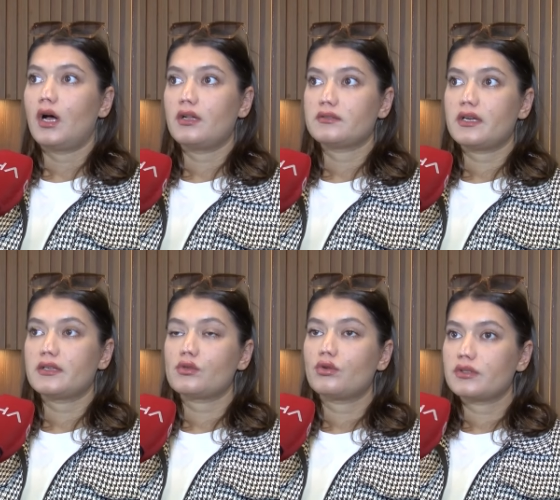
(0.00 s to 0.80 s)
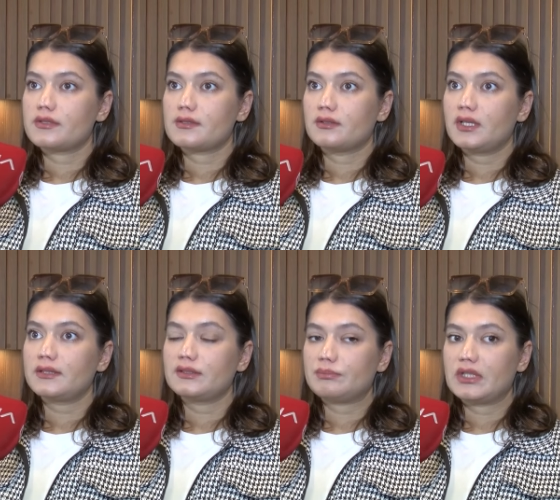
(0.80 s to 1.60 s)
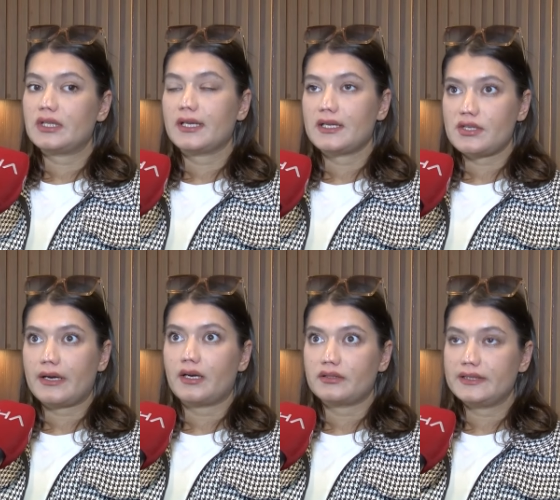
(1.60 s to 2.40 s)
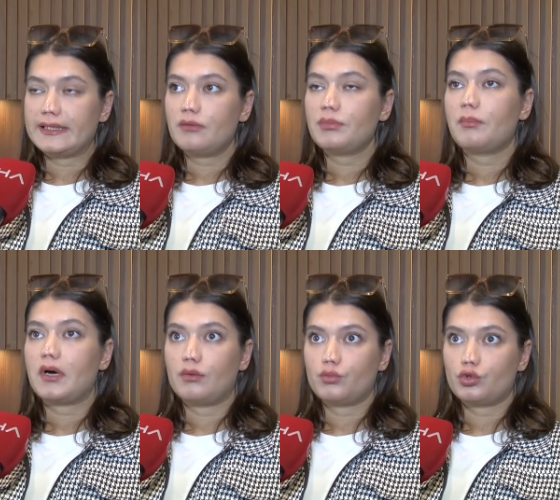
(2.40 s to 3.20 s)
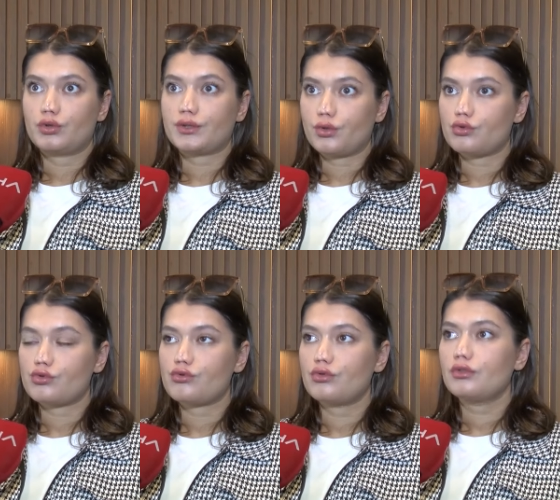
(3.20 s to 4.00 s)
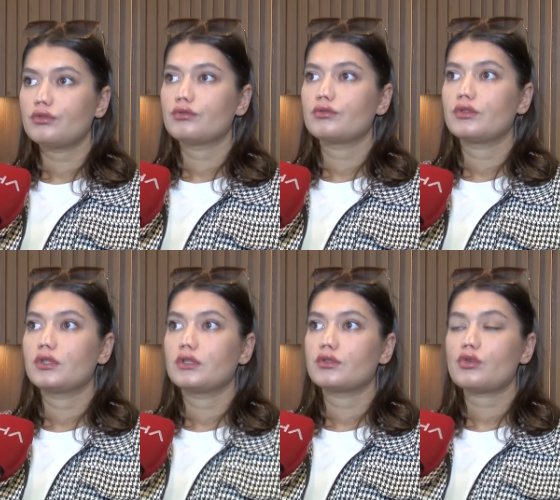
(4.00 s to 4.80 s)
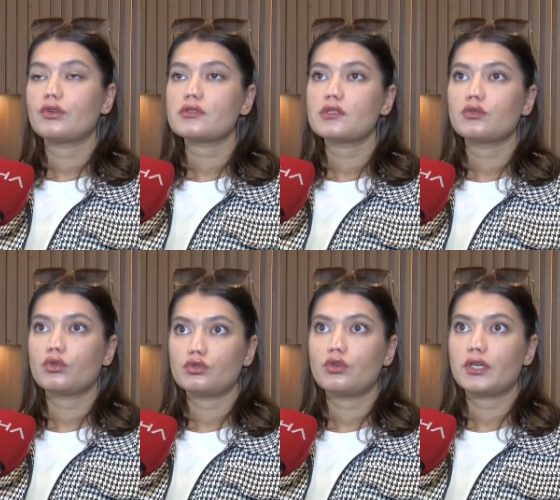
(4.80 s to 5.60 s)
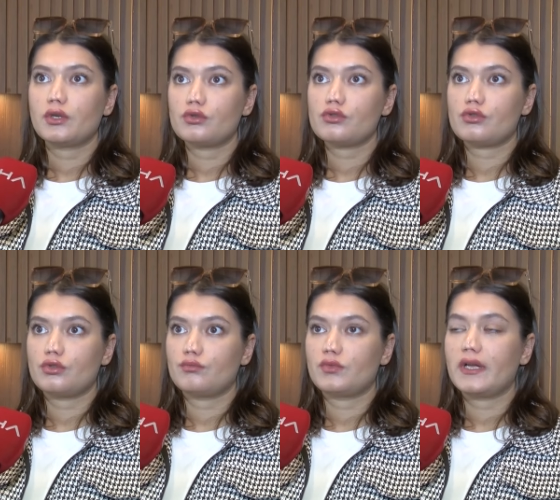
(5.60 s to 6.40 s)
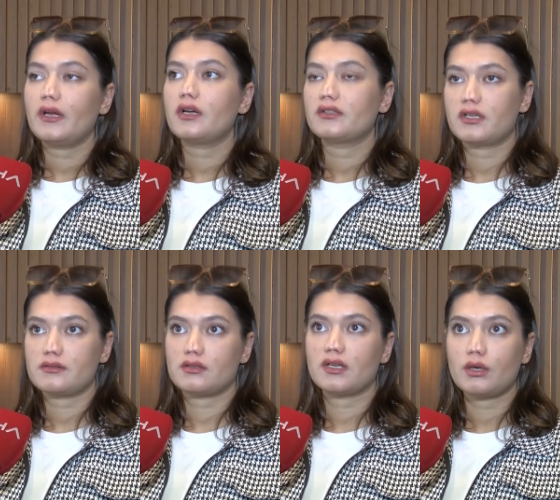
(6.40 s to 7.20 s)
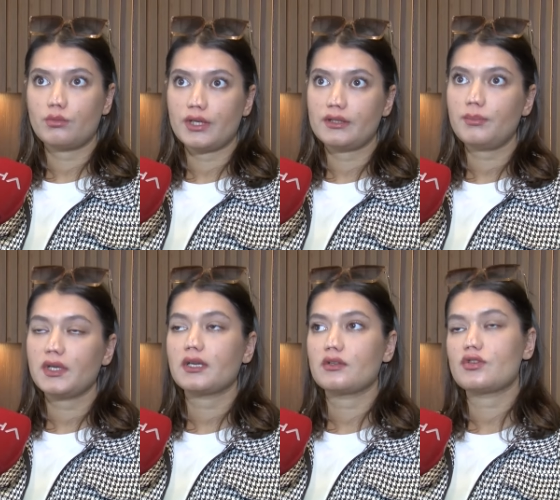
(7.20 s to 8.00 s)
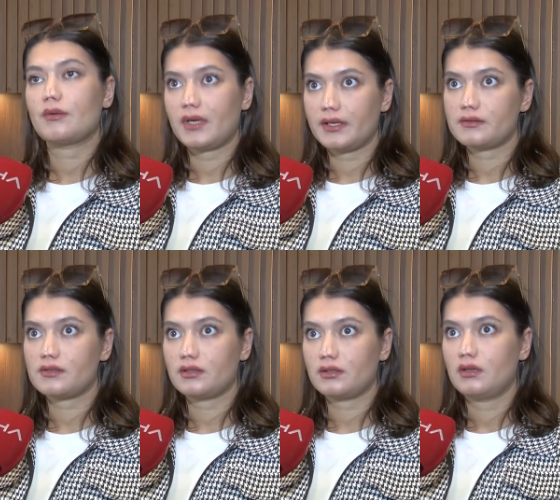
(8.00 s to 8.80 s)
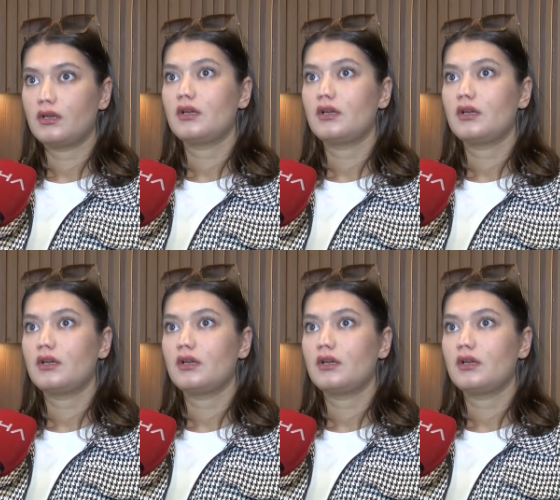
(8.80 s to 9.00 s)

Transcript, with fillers: 6 ay sonrasında tıpta da geçer adıyla papağan buruna dönüştü. E, sonrasında doktorla görüştüğümde hatasını kabul edip ikinci ameliyatı